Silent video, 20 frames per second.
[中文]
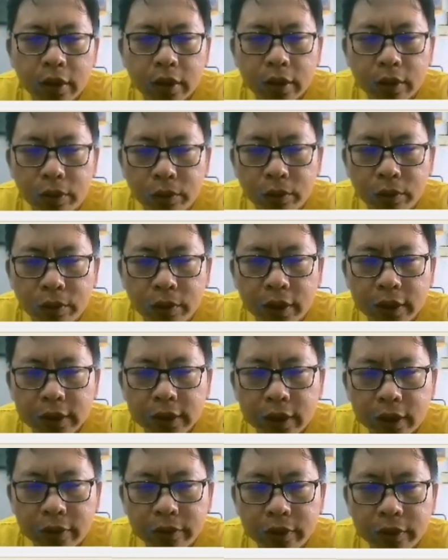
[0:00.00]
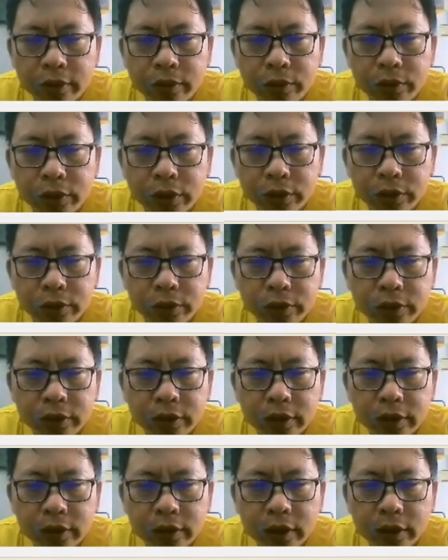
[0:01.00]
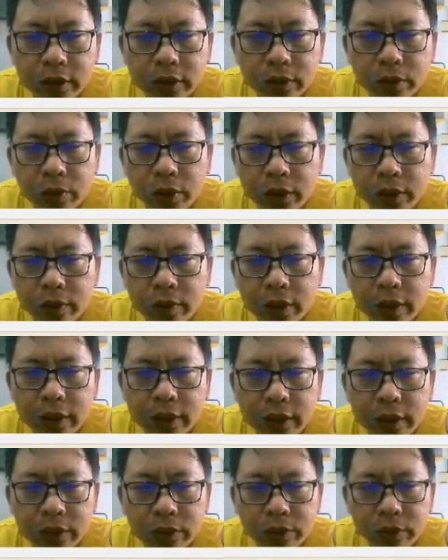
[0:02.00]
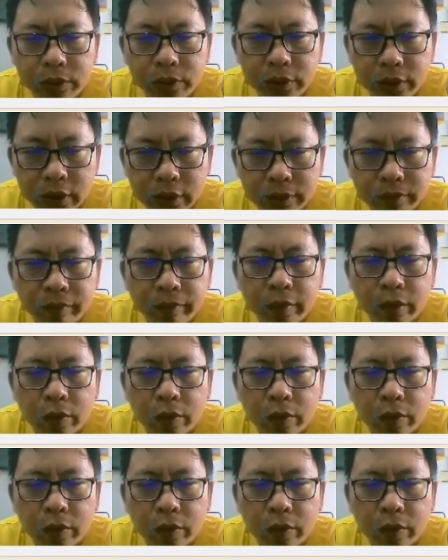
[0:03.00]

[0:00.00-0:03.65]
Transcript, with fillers: 潼关小人无咎，君子令亏官利女贞。